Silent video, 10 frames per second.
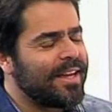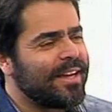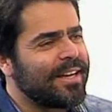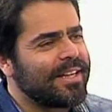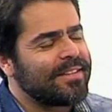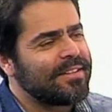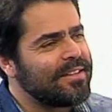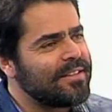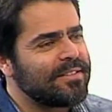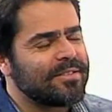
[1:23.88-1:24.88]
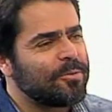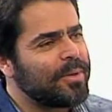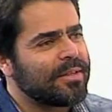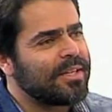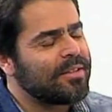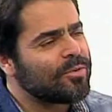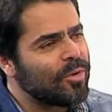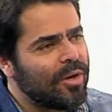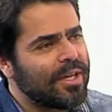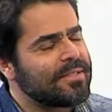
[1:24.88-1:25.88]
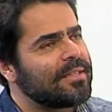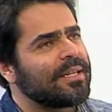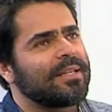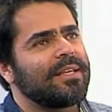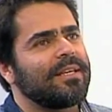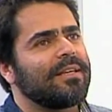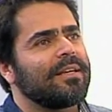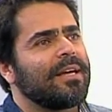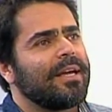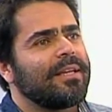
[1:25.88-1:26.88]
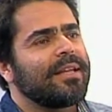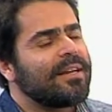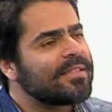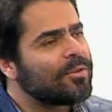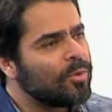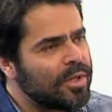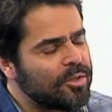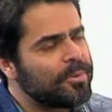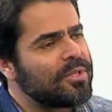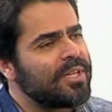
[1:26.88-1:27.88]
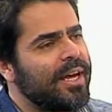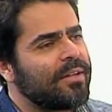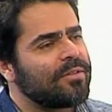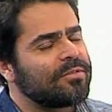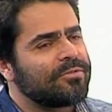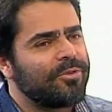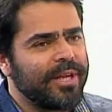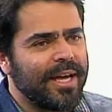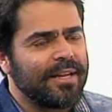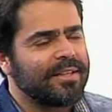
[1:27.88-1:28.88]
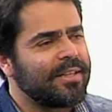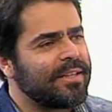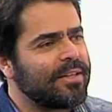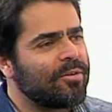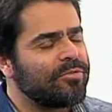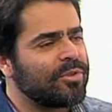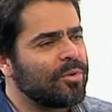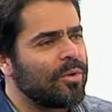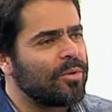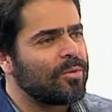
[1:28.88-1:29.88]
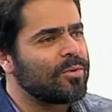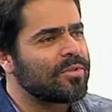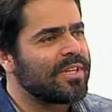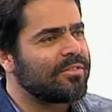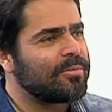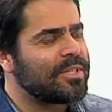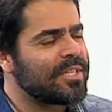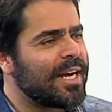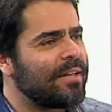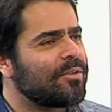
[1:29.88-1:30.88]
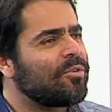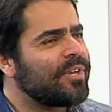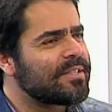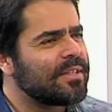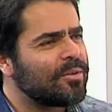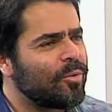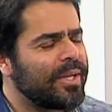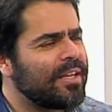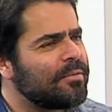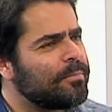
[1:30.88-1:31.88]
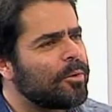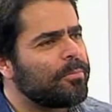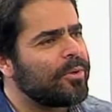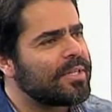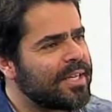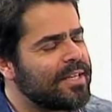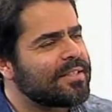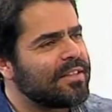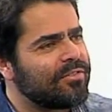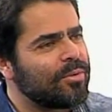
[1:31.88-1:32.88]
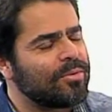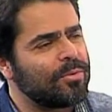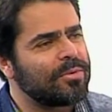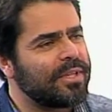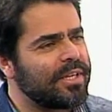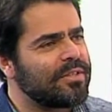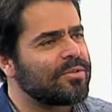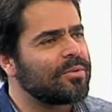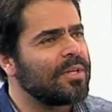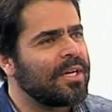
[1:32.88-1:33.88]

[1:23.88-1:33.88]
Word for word: é, atriz super talentosa, que idealizadora do projeto. Foi ela que convidou o Gustavo Machado, que conversando com ele, propôs a ele escrever o, o texto.